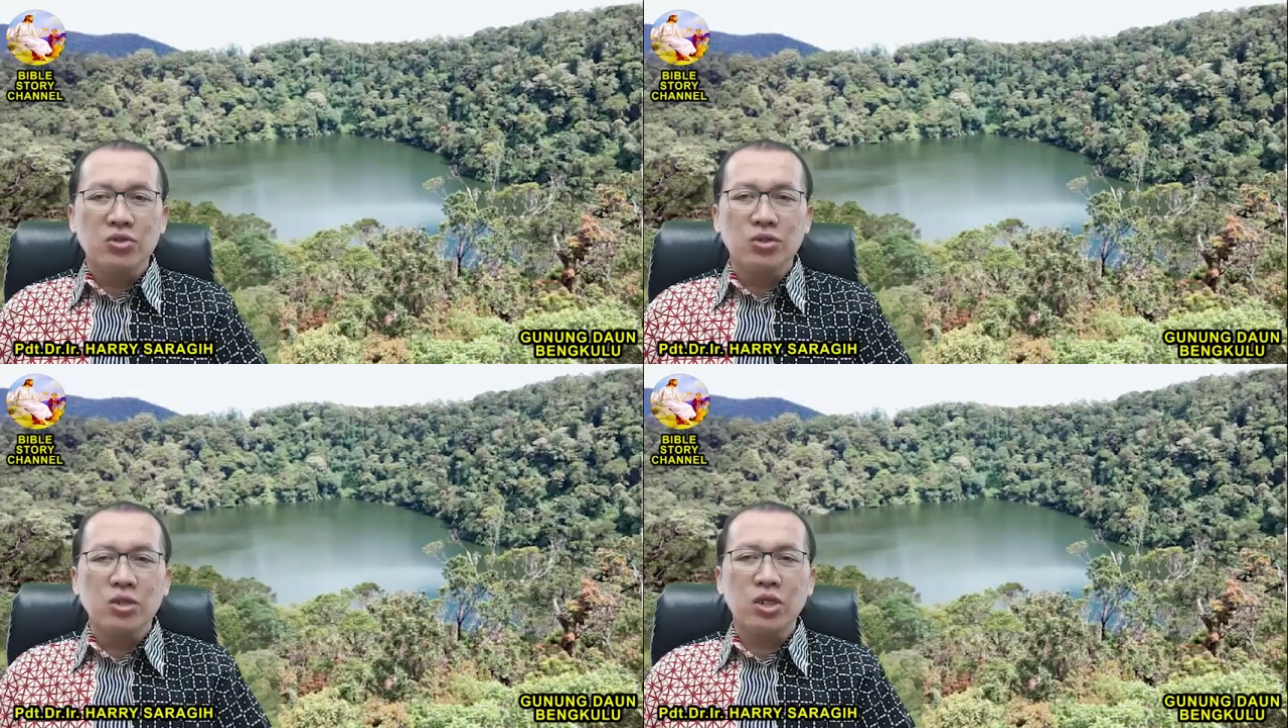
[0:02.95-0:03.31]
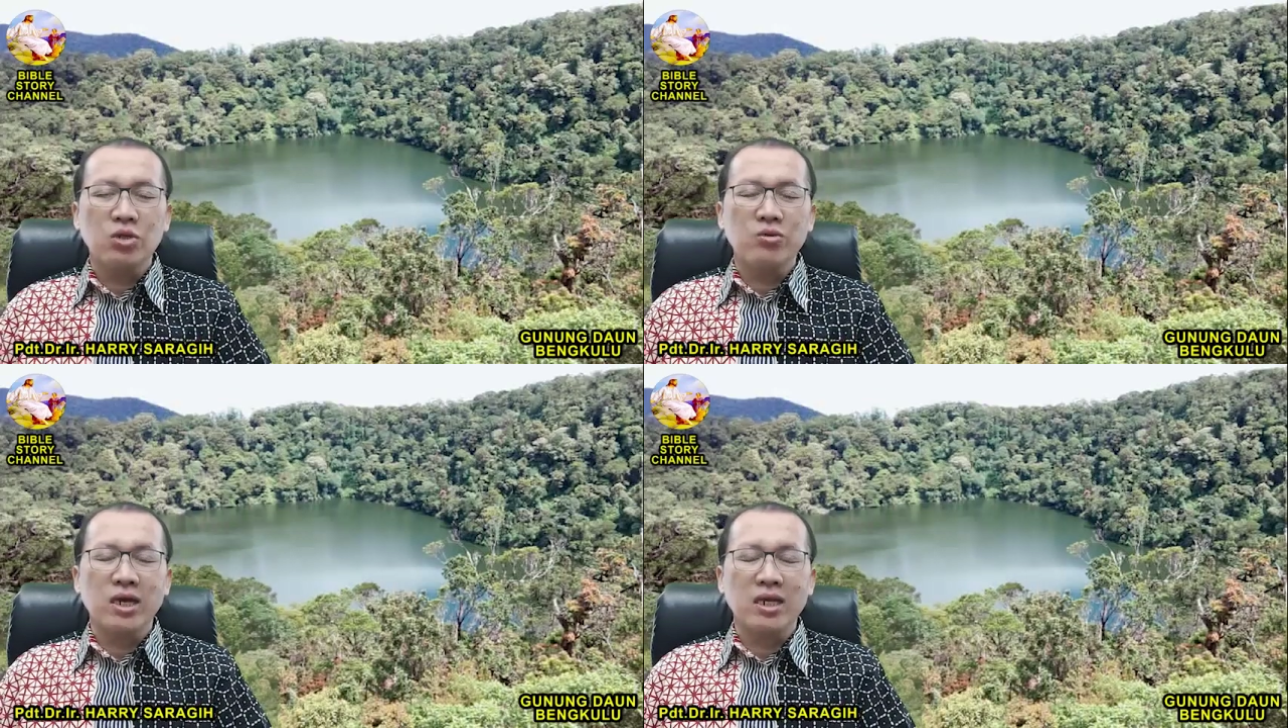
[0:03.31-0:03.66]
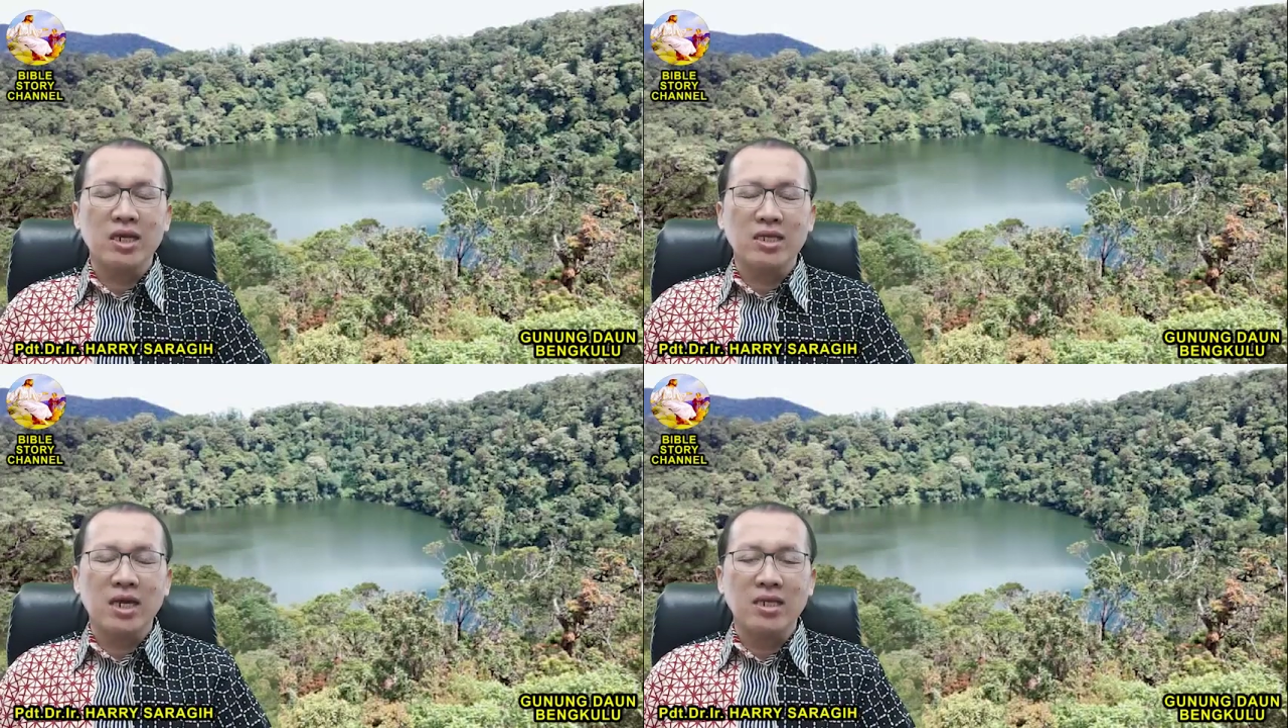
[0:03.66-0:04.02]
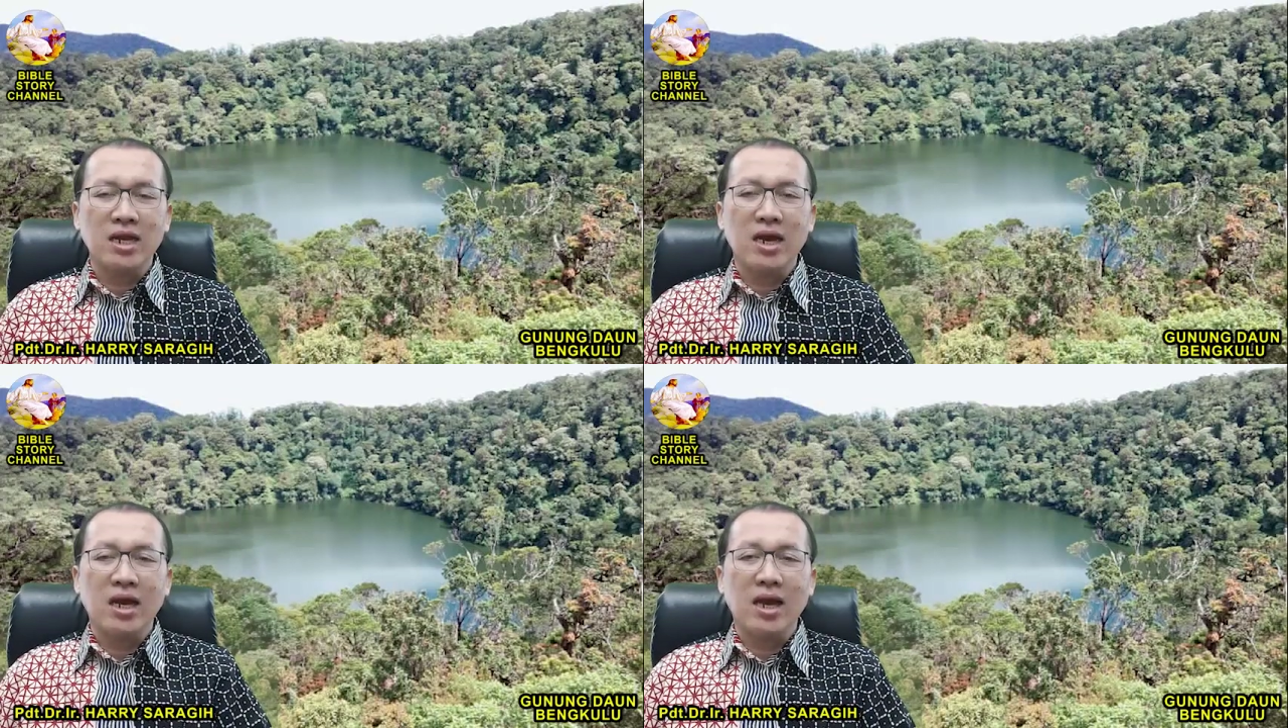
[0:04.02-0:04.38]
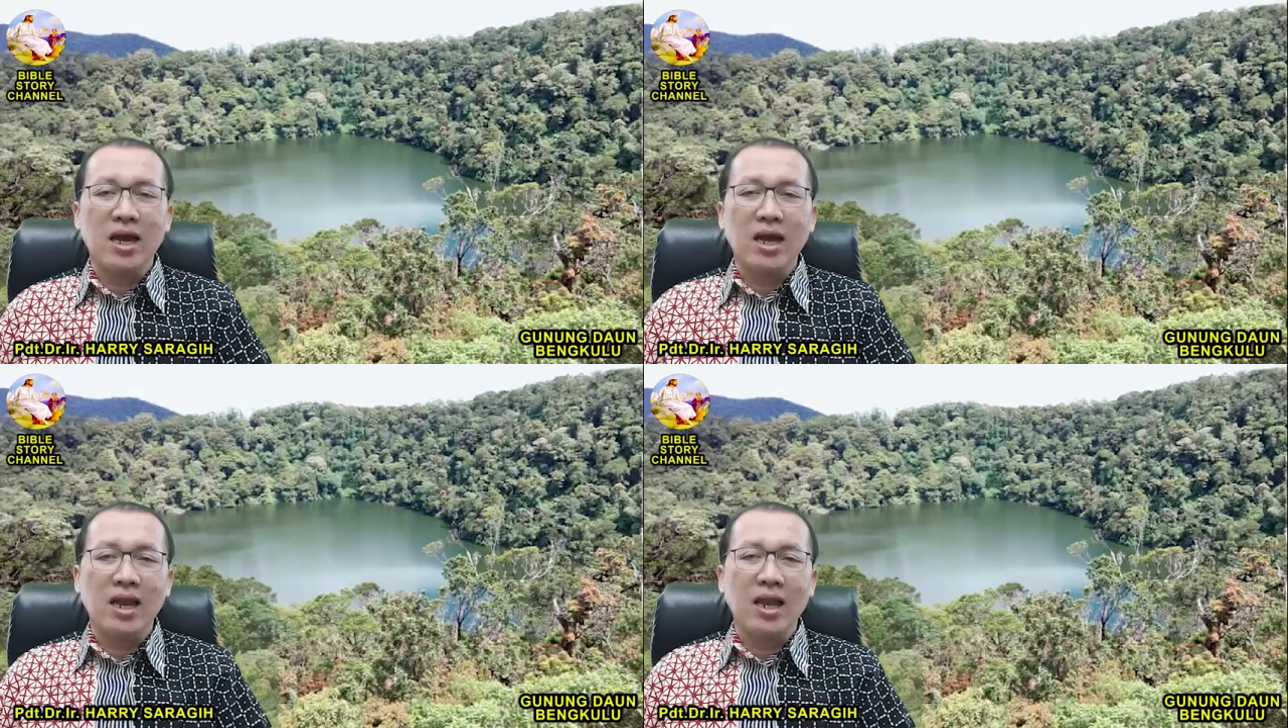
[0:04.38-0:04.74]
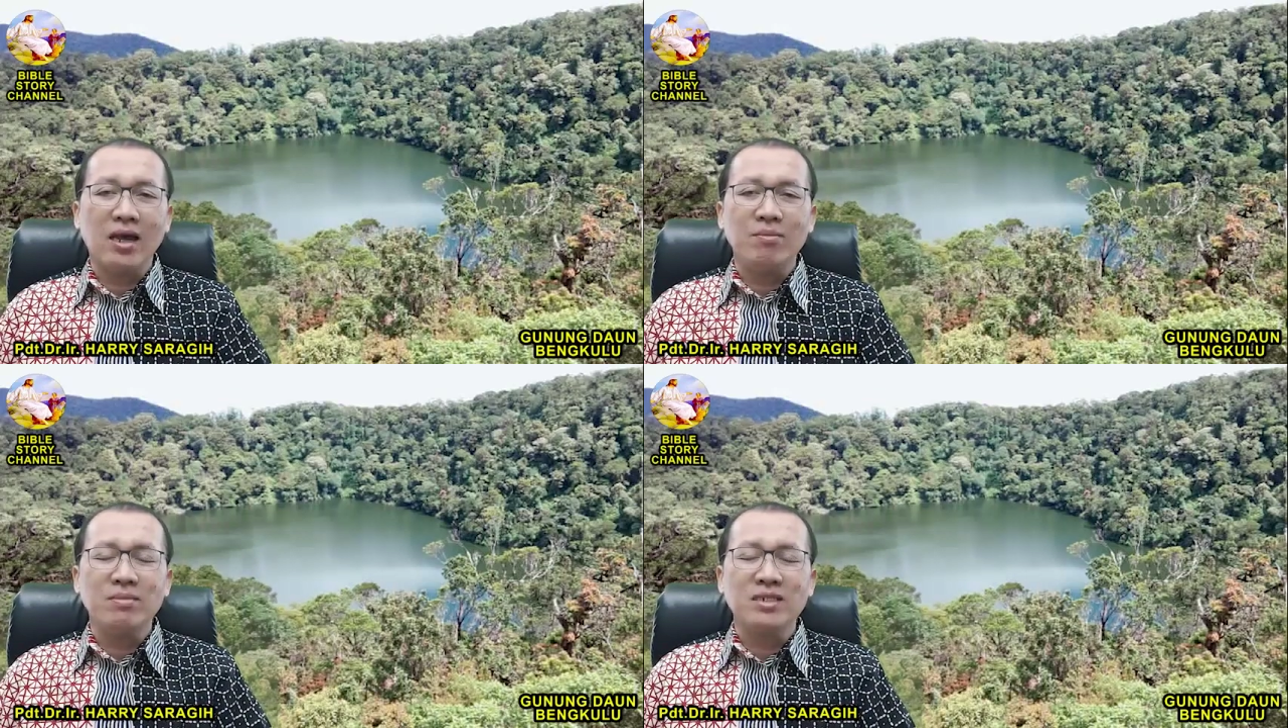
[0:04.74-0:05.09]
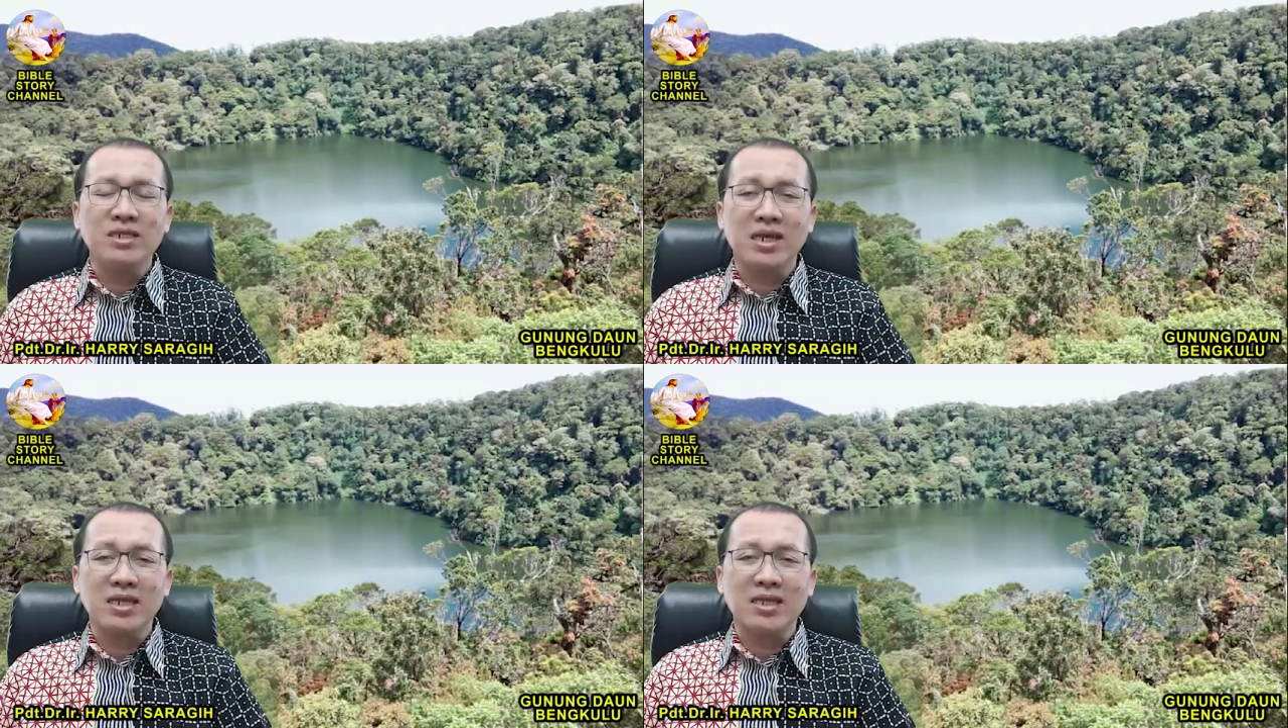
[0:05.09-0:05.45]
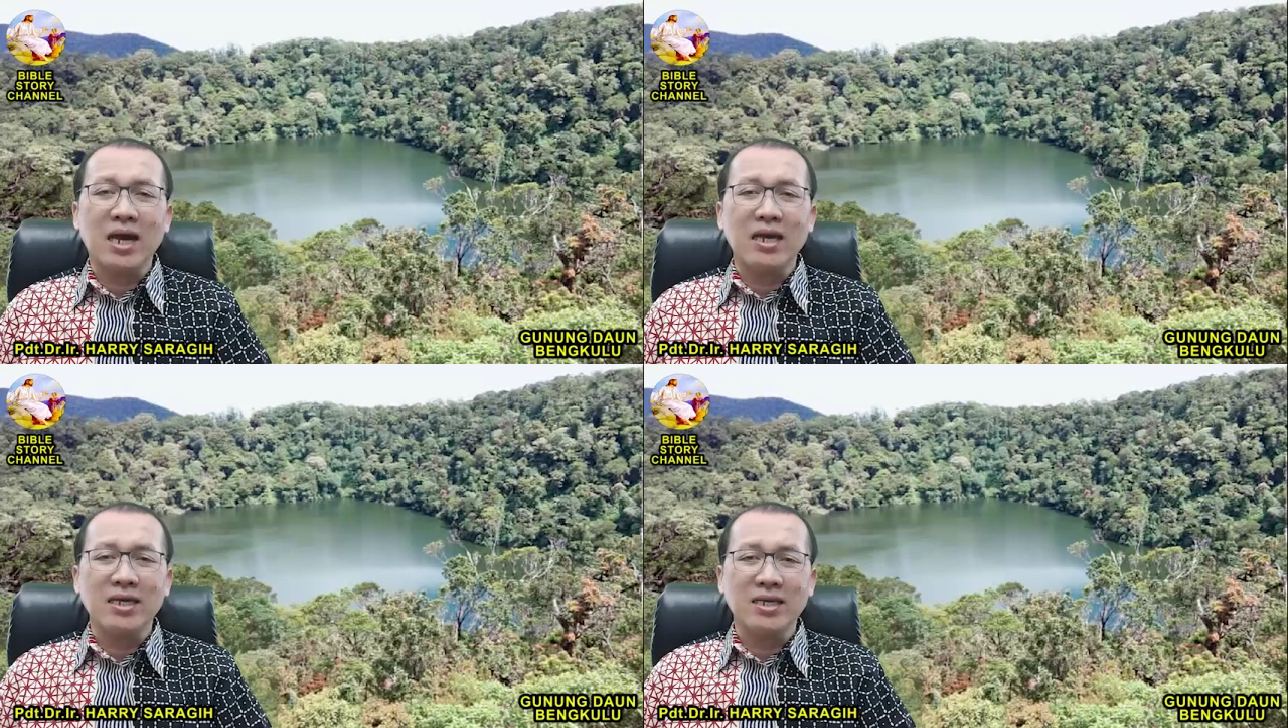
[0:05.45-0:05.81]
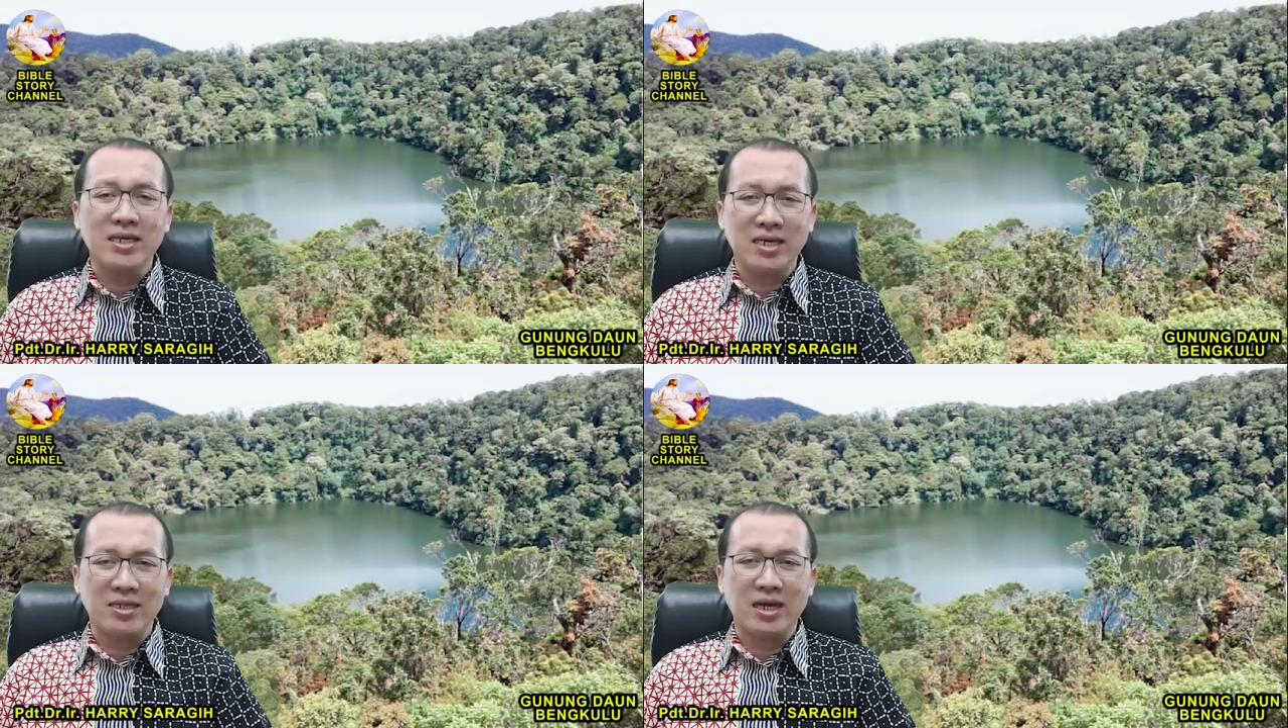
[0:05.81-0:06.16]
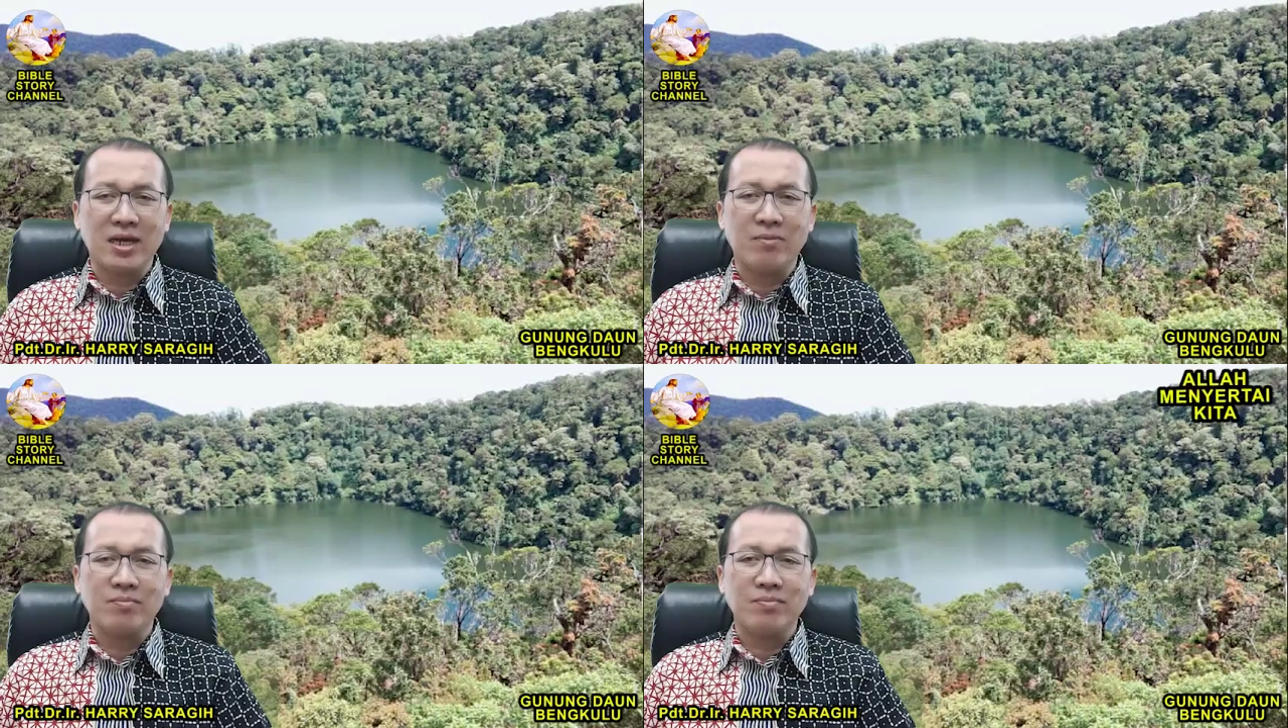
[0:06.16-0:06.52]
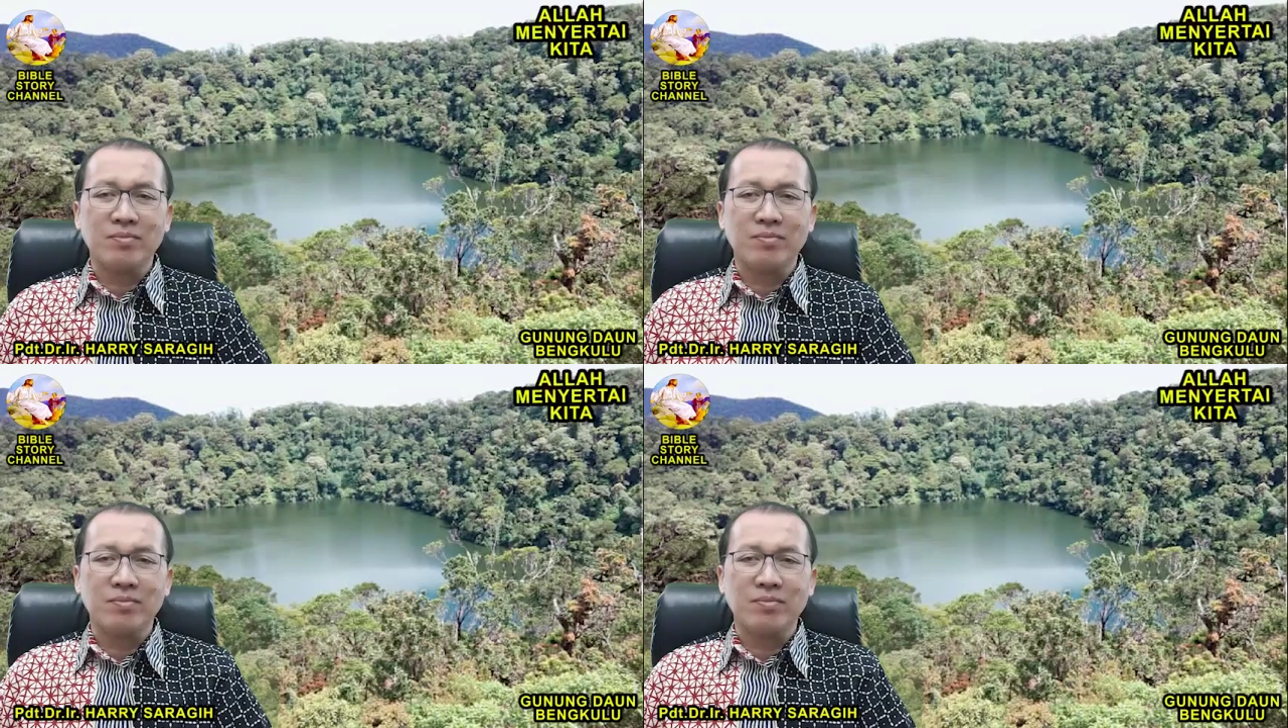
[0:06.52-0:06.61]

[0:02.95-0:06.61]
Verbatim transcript: Judul renungan kita adalah Allah menyertai kita.